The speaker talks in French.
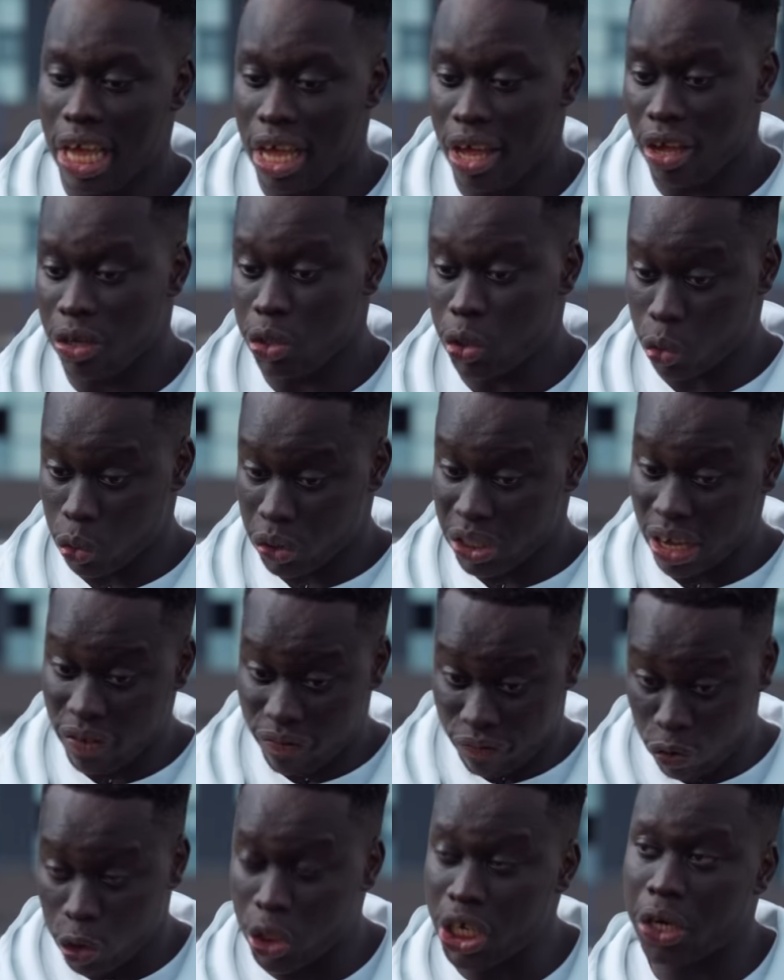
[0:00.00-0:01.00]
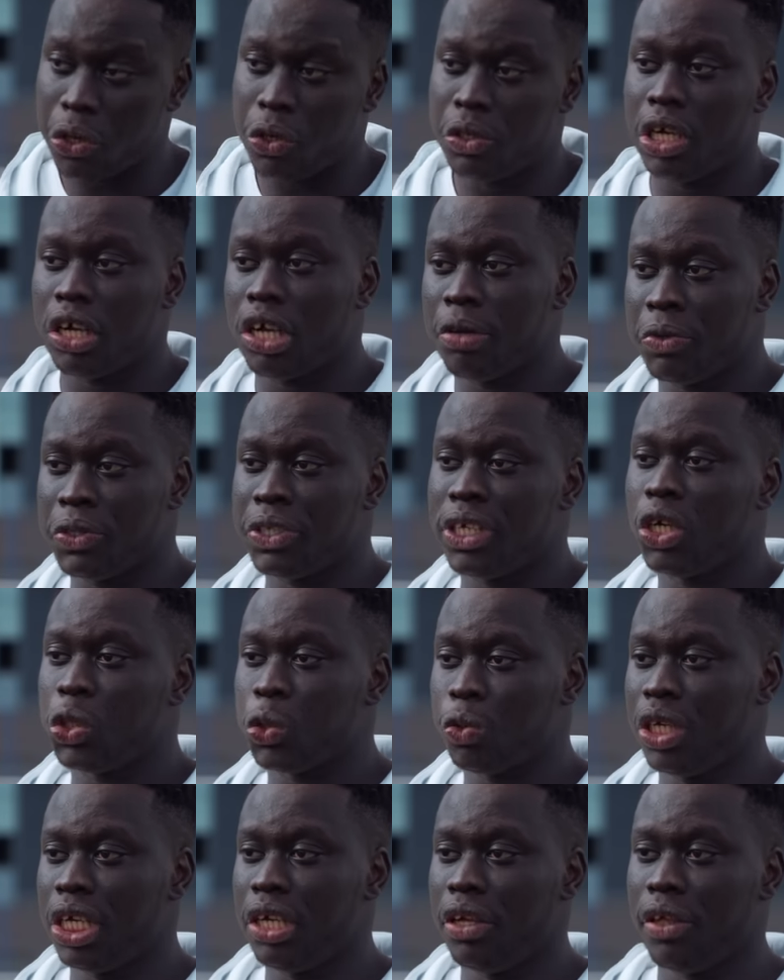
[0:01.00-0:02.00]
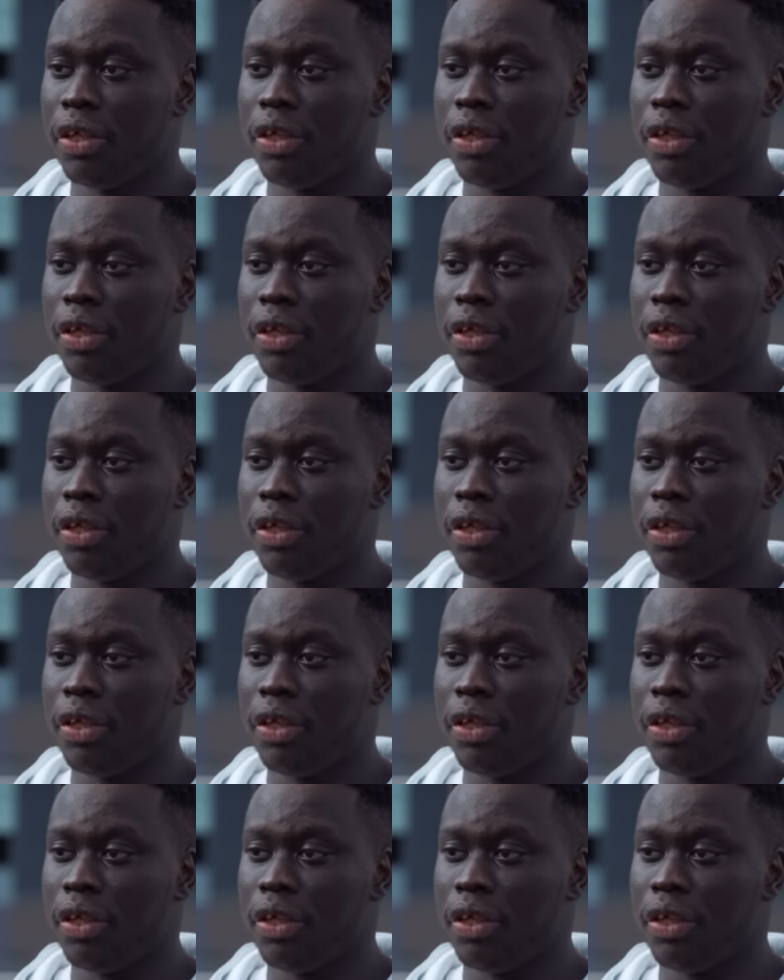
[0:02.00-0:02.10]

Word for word: Et euh, du coup, c'est à fougère que t'as commencé à jouer